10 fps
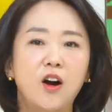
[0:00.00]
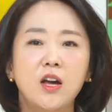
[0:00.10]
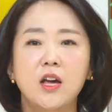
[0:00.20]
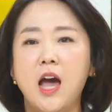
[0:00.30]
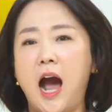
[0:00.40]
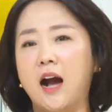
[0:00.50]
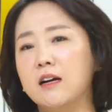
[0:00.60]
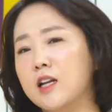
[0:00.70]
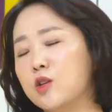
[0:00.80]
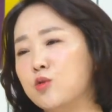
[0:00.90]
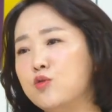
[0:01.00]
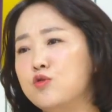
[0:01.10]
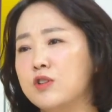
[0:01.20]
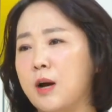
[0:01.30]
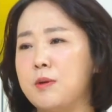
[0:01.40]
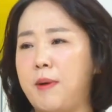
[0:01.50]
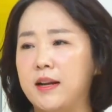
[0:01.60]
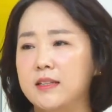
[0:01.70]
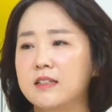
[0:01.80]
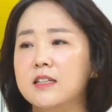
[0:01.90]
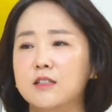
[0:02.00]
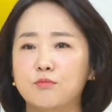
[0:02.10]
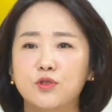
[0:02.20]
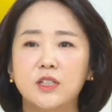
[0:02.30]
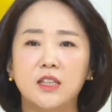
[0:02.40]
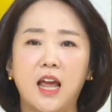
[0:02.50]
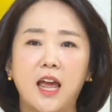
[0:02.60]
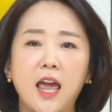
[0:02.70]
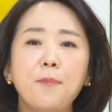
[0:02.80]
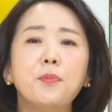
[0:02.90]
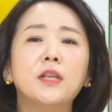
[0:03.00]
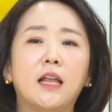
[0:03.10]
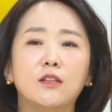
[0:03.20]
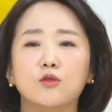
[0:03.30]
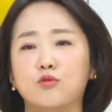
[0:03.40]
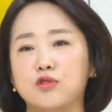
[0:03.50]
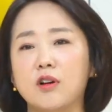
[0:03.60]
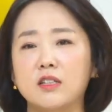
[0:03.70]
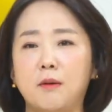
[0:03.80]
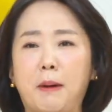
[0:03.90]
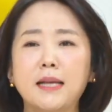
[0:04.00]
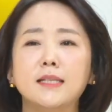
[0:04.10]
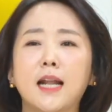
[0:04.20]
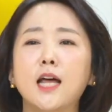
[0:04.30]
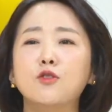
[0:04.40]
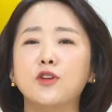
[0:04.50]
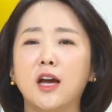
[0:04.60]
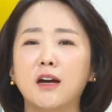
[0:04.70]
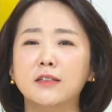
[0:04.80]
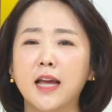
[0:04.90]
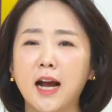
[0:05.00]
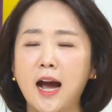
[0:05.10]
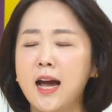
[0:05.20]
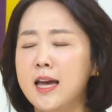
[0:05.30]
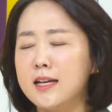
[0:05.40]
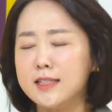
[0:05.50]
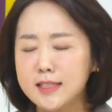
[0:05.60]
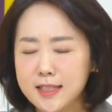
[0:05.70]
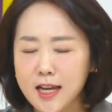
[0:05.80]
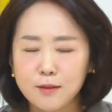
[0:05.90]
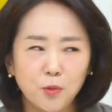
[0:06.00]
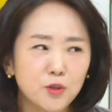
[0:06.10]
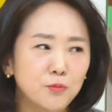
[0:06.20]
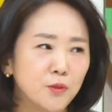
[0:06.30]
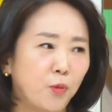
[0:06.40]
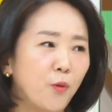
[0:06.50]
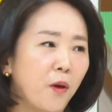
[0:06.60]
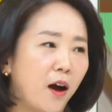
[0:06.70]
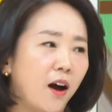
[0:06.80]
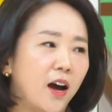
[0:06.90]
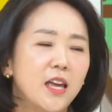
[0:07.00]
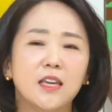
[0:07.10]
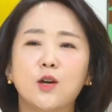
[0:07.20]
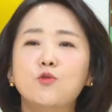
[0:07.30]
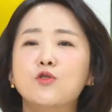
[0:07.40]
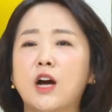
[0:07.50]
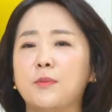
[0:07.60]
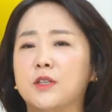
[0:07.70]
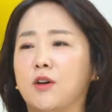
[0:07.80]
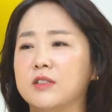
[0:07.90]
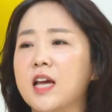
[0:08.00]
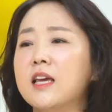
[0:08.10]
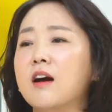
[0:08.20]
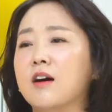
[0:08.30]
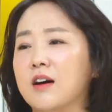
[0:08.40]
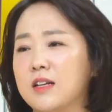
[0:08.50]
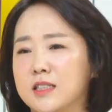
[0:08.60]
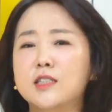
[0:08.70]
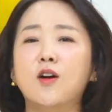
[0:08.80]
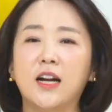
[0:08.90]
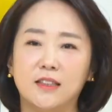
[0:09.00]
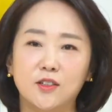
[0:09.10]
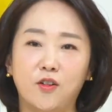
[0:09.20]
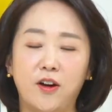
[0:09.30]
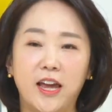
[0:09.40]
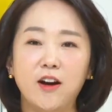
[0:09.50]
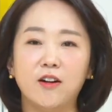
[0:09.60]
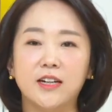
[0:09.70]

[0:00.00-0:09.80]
아. 안 그래도 우울감이 많이 느끼는 불인데 햇볕 안 드는 구석에서 반찬 한두 개 꺼내가 식사하는 모습을 보면 이 우울감이 더 생겨질 것 같은 거예요.